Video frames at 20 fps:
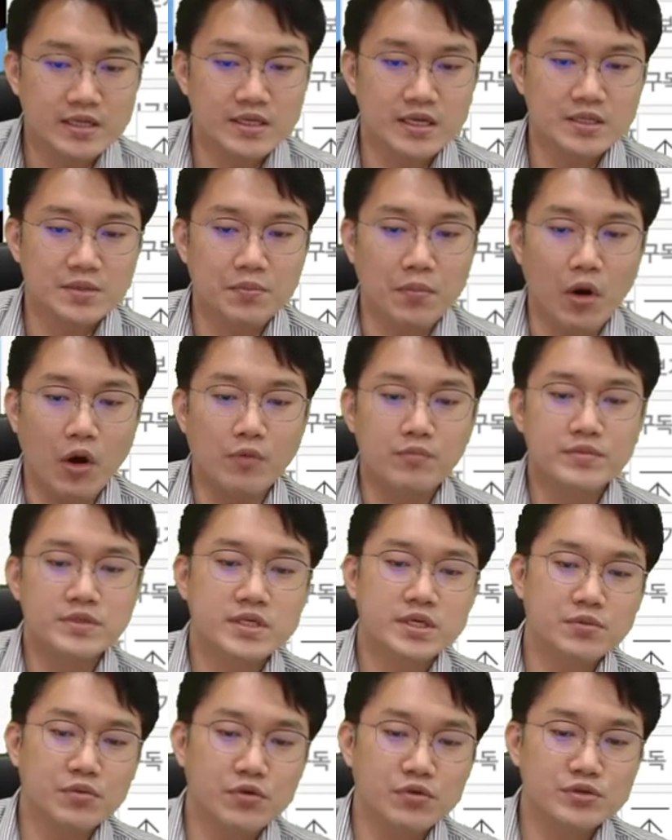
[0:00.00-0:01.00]
사실
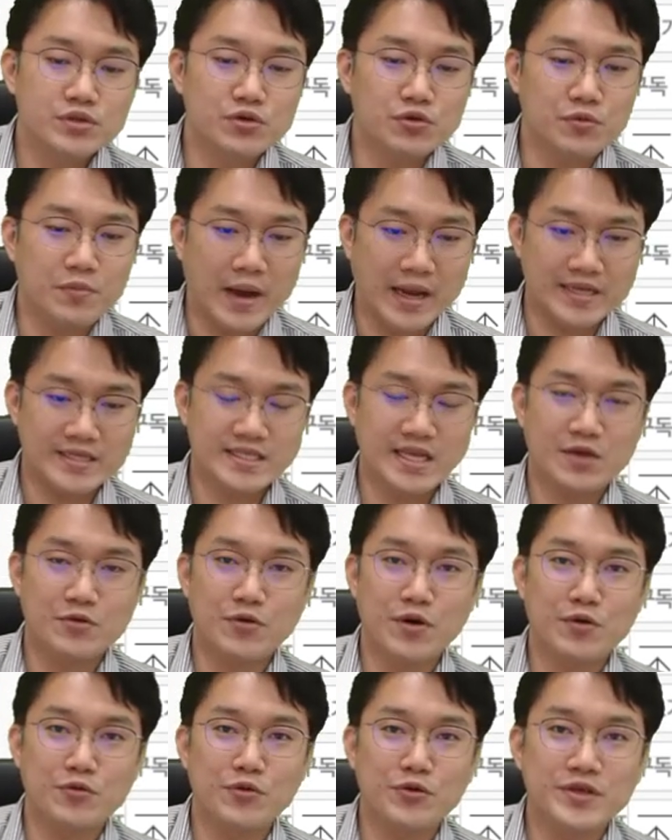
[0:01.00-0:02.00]
범죄 목적으로 많이
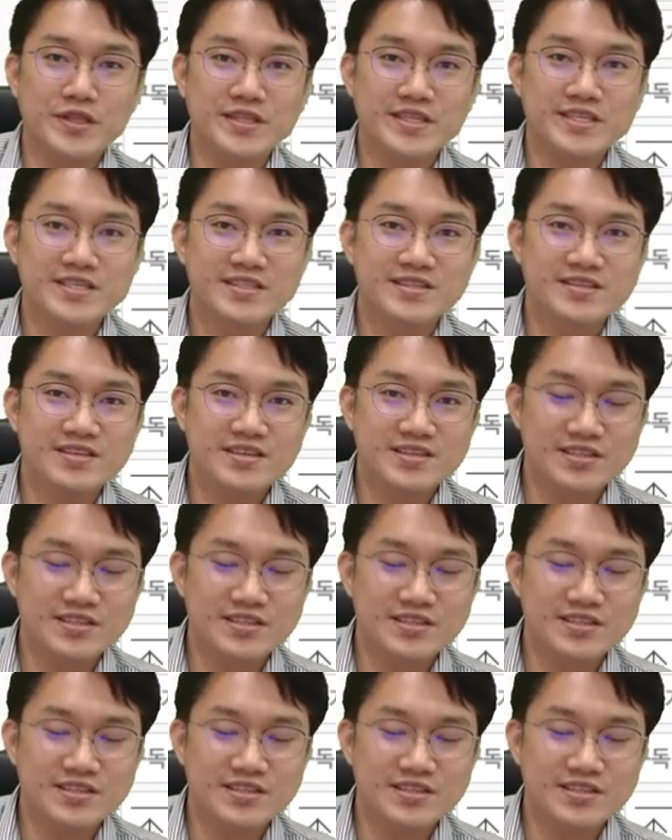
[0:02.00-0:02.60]
사용하고 있는